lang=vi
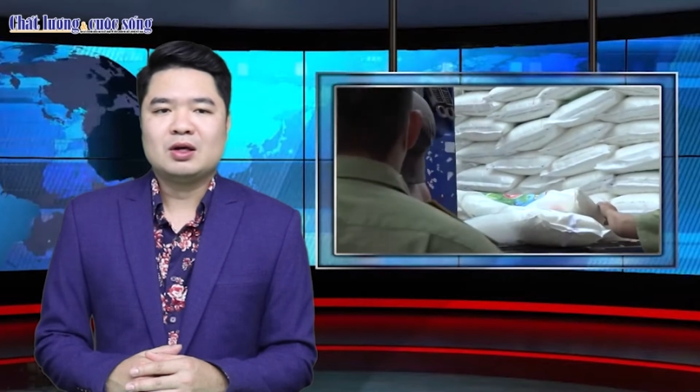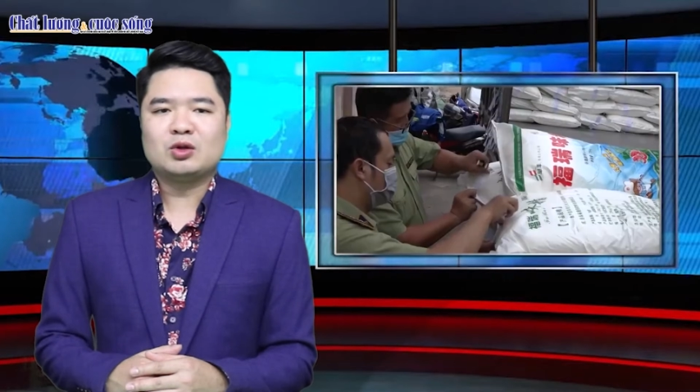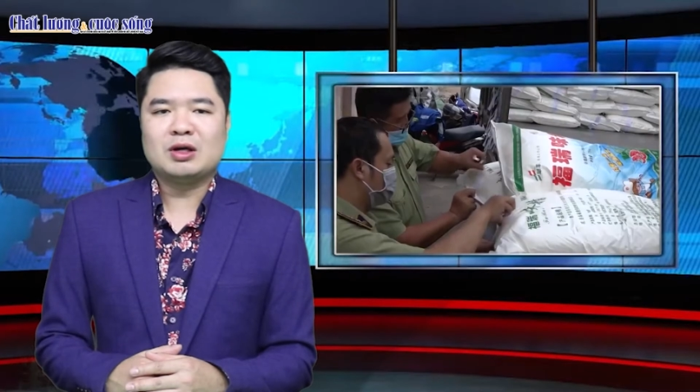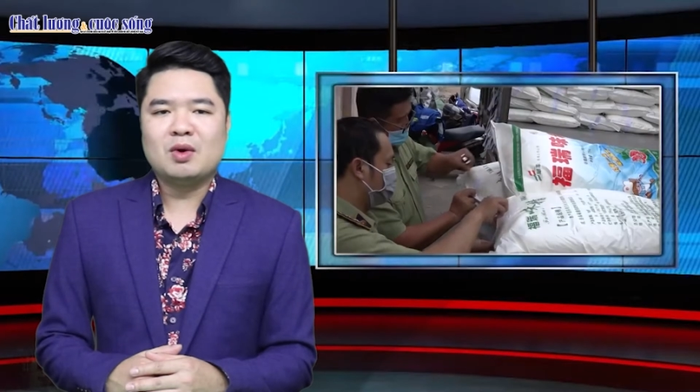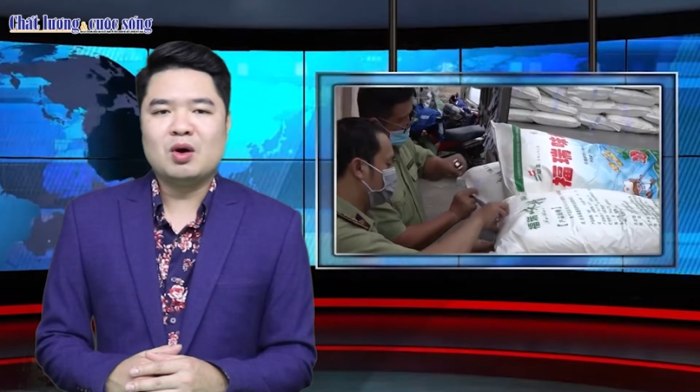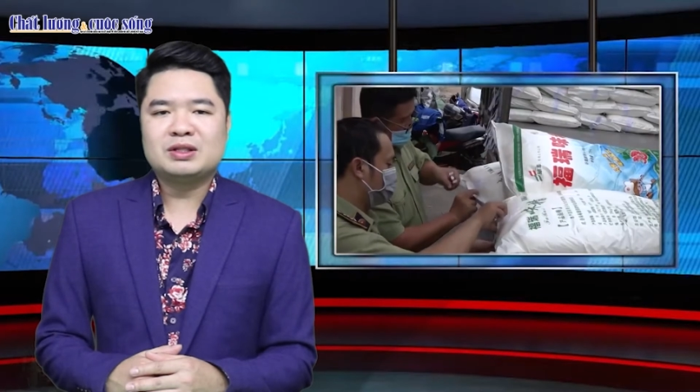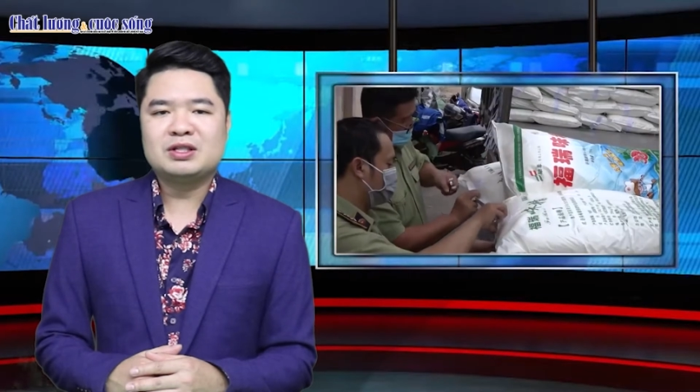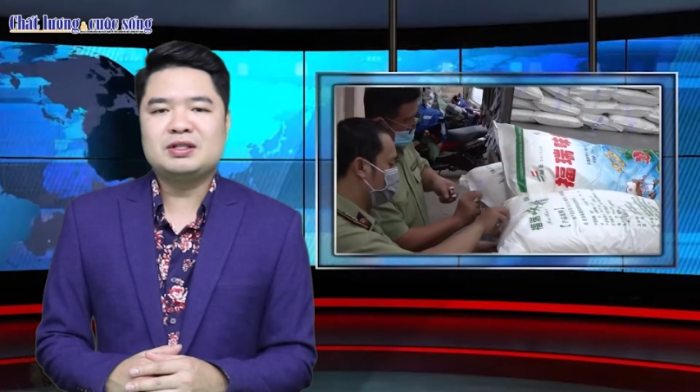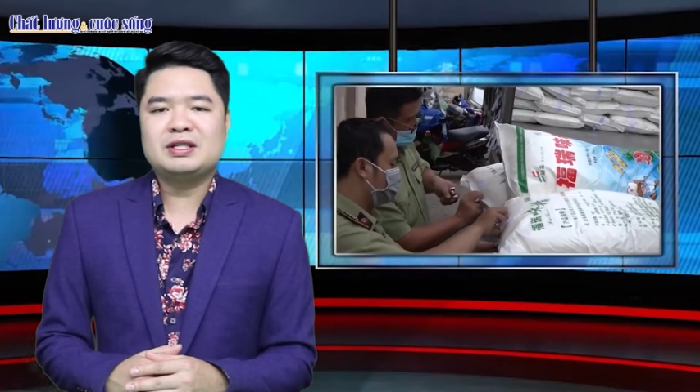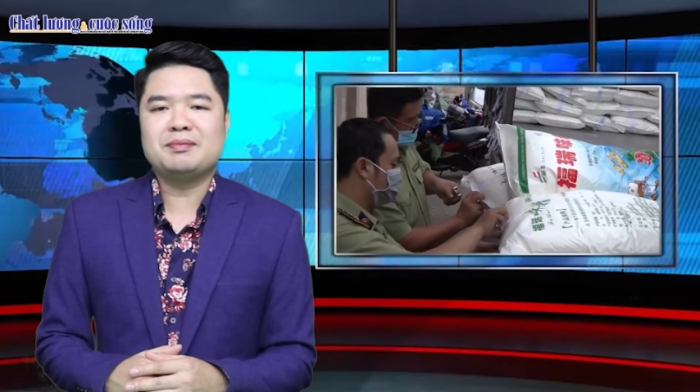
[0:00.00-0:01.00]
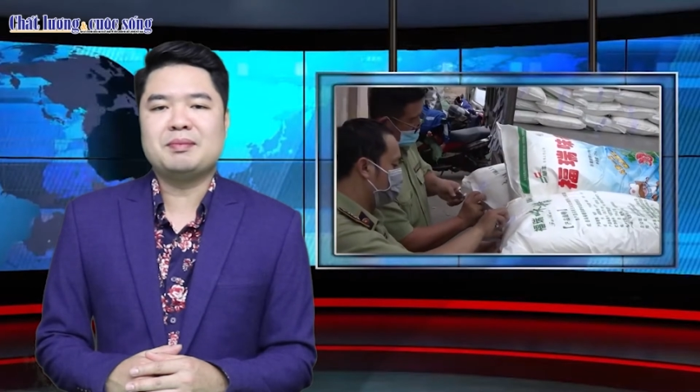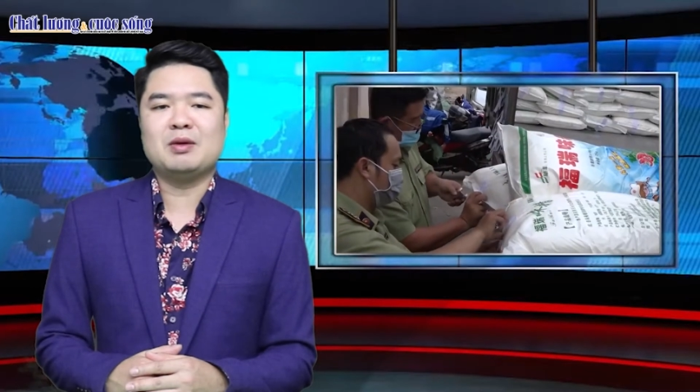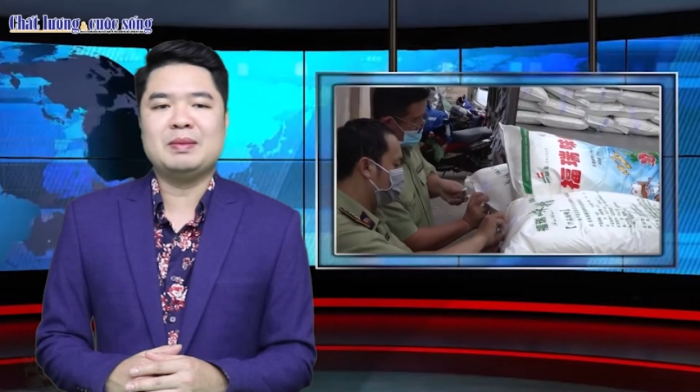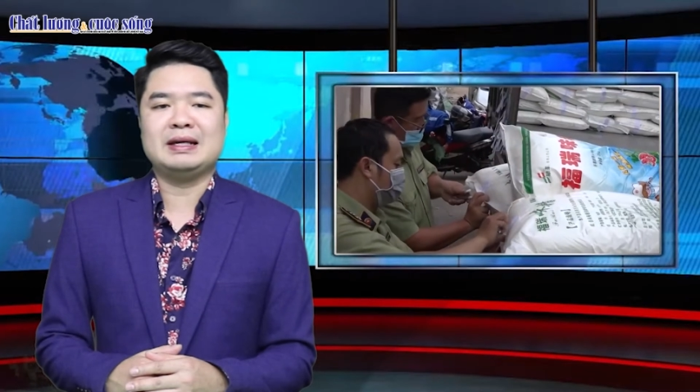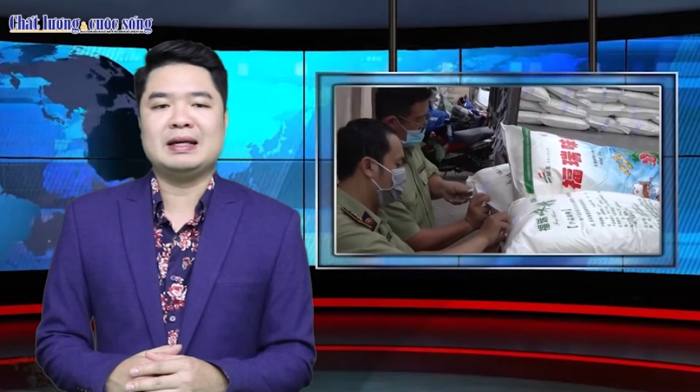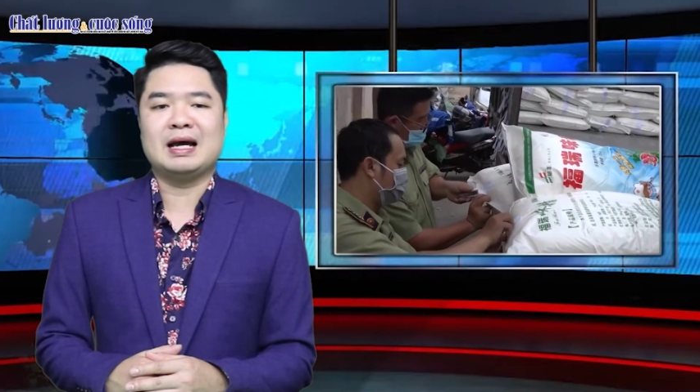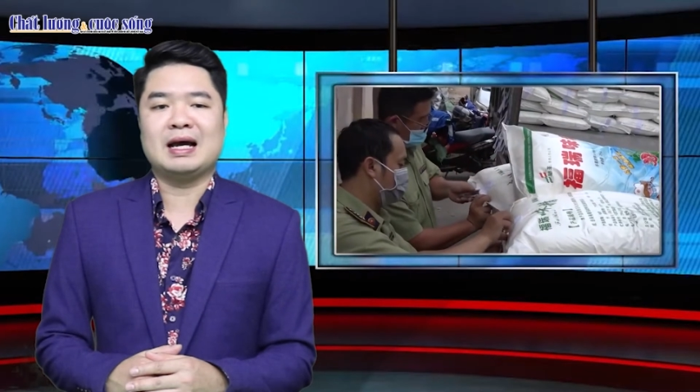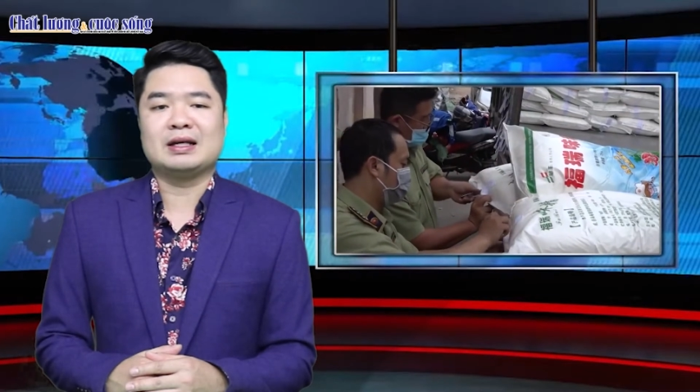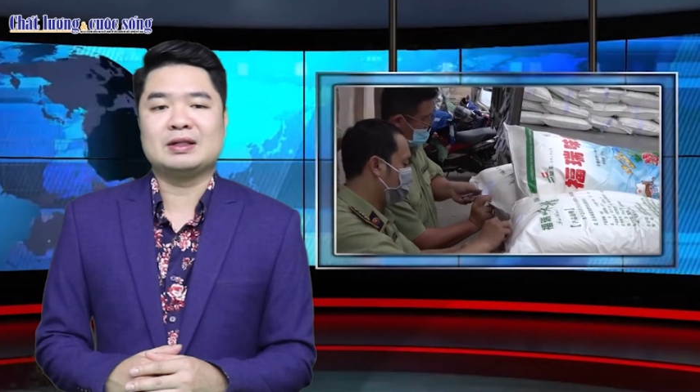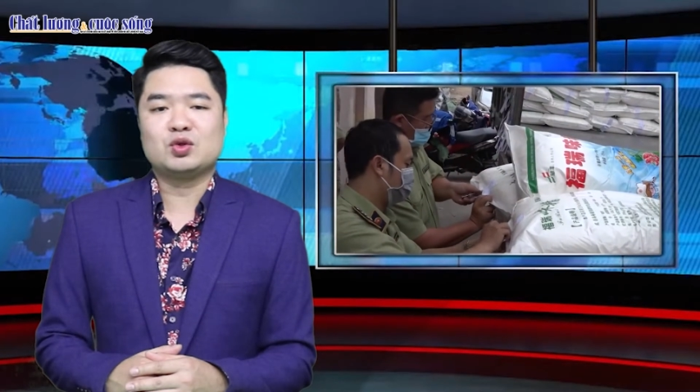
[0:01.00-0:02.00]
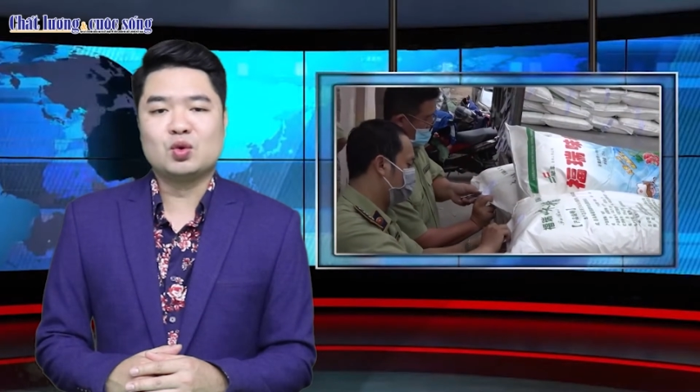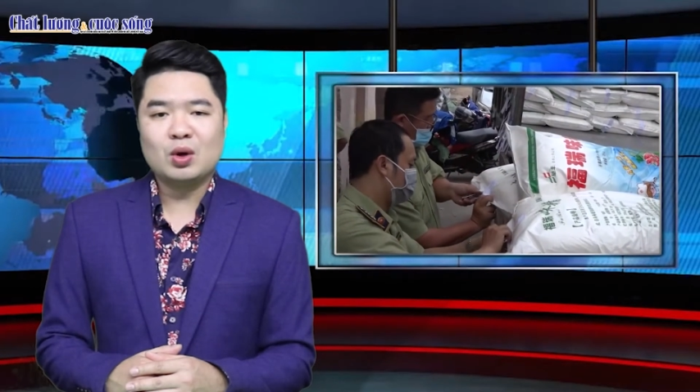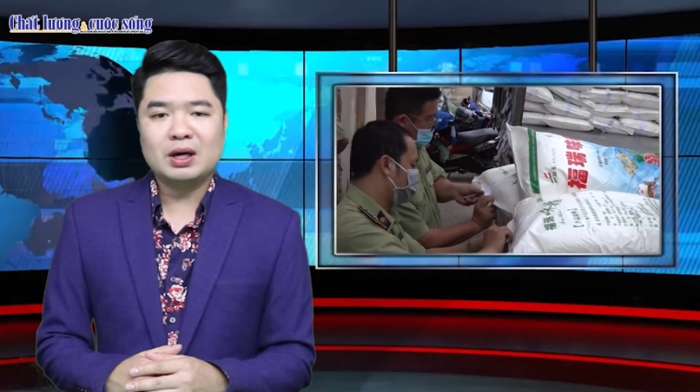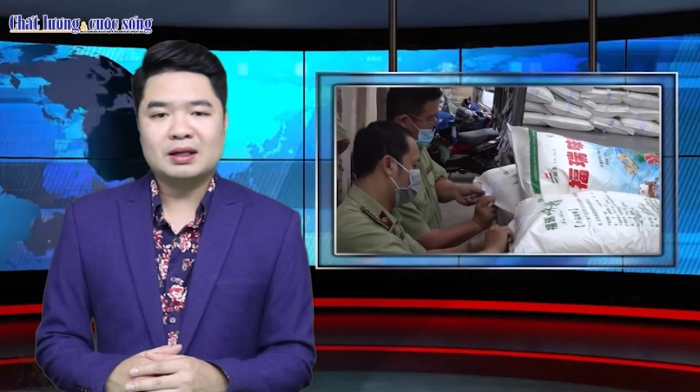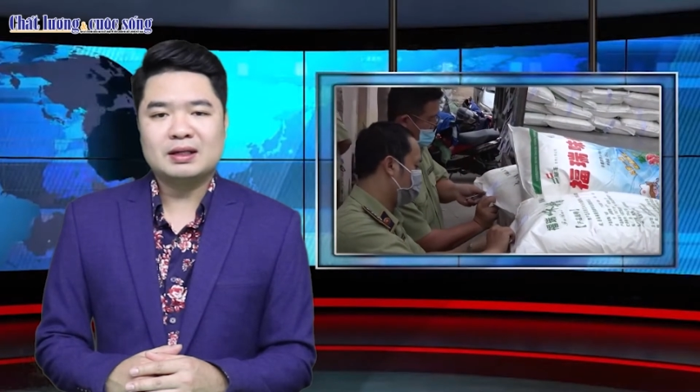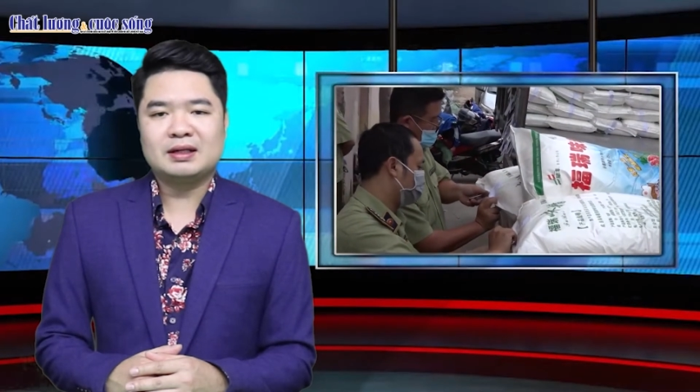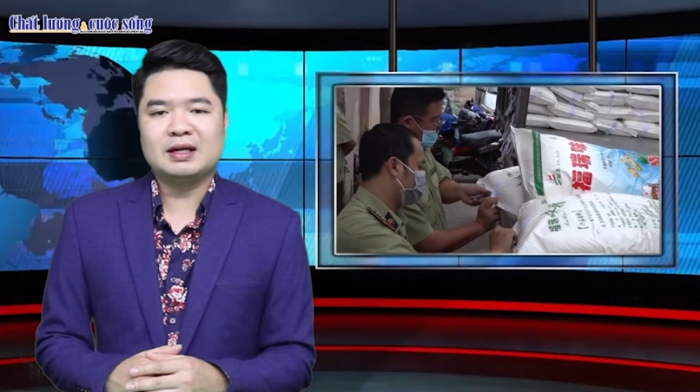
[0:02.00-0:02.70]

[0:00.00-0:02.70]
Toàn bộ chữ trên bao bì là Trung Quốc.